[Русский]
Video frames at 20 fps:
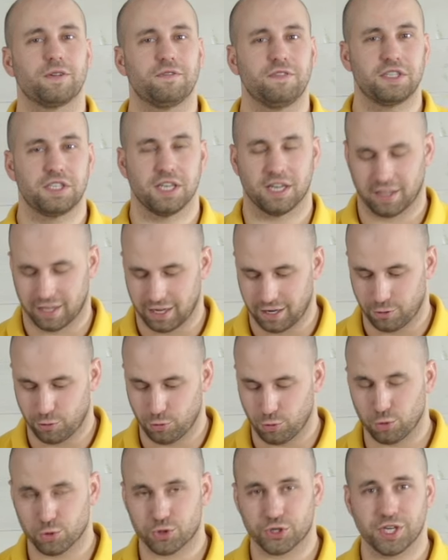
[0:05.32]
профессиональную
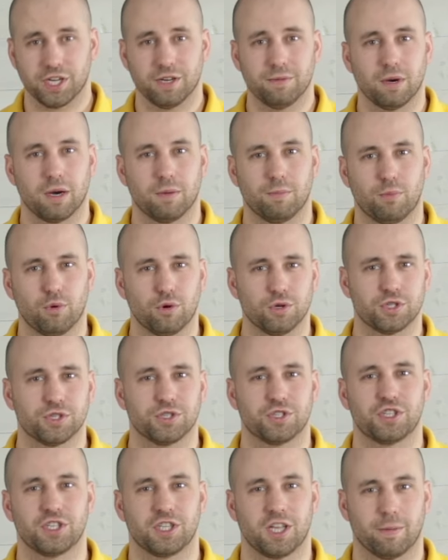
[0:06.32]
УШМ Bosch
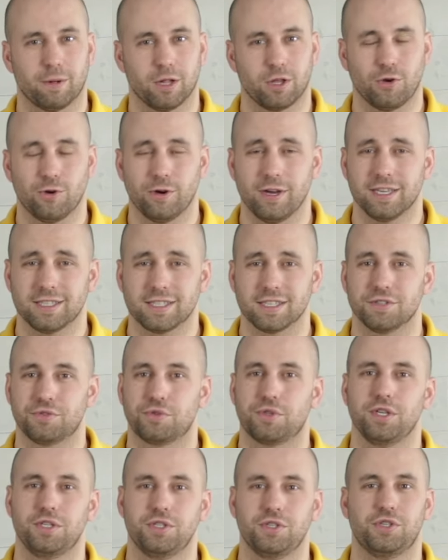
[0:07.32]
GWS
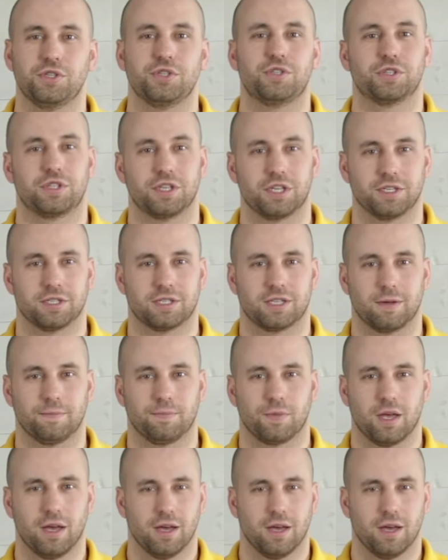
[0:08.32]
1400.